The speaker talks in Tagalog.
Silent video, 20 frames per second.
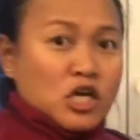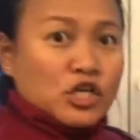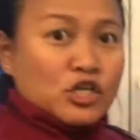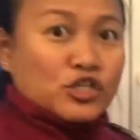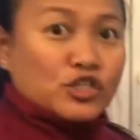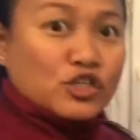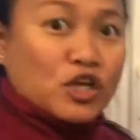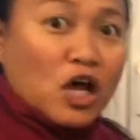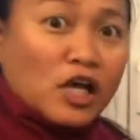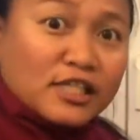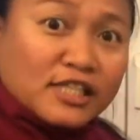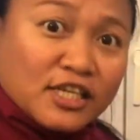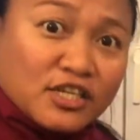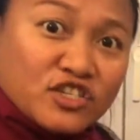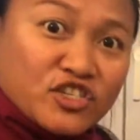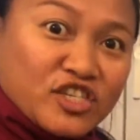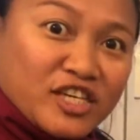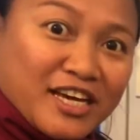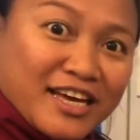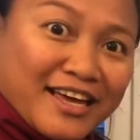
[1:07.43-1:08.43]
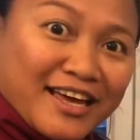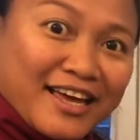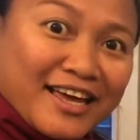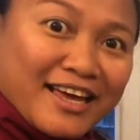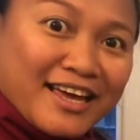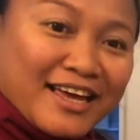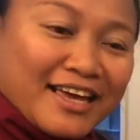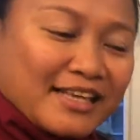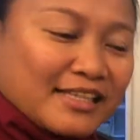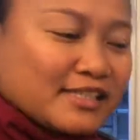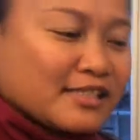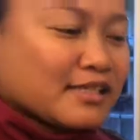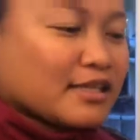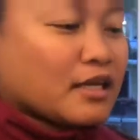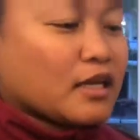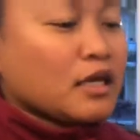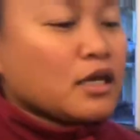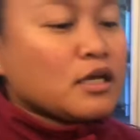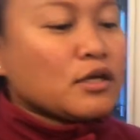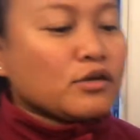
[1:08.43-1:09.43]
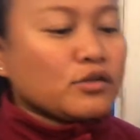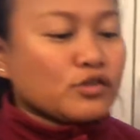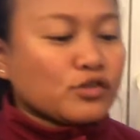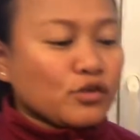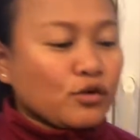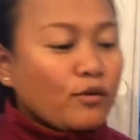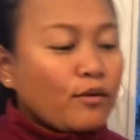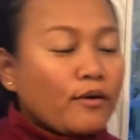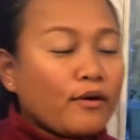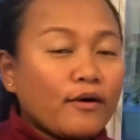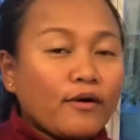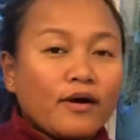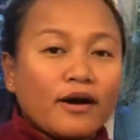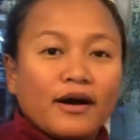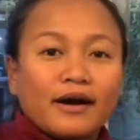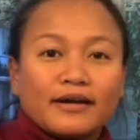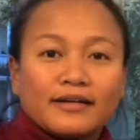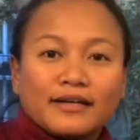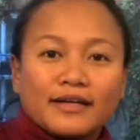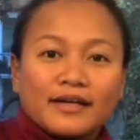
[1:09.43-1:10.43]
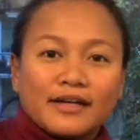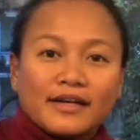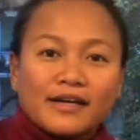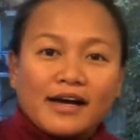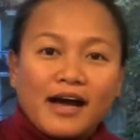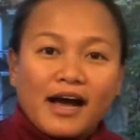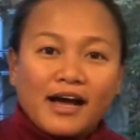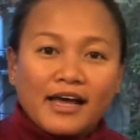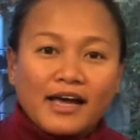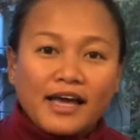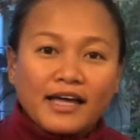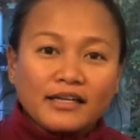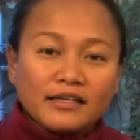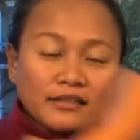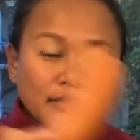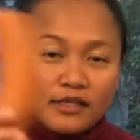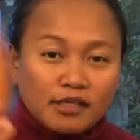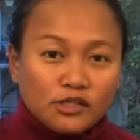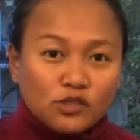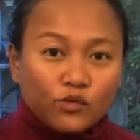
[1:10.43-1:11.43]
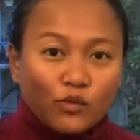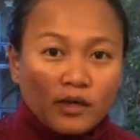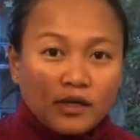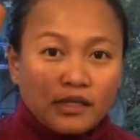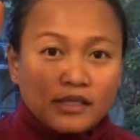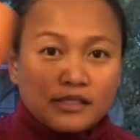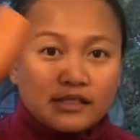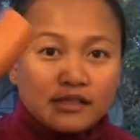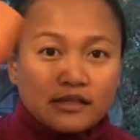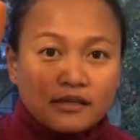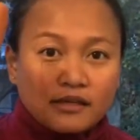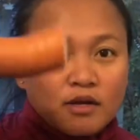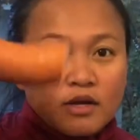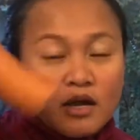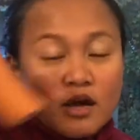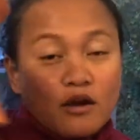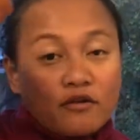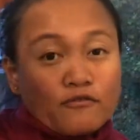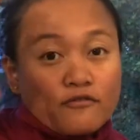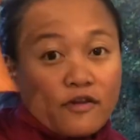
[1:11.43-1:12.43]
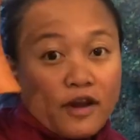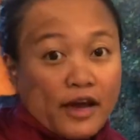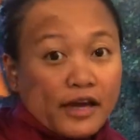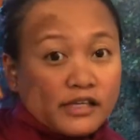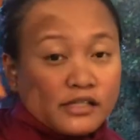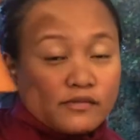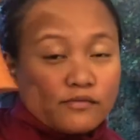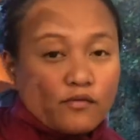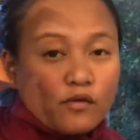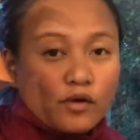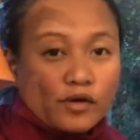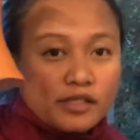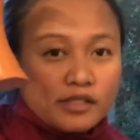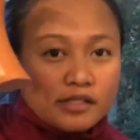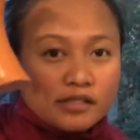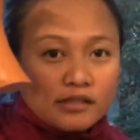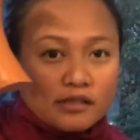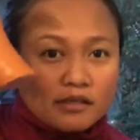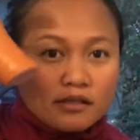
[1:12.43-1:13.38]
Sausages. So, again, this one is uh, Fleischwurst.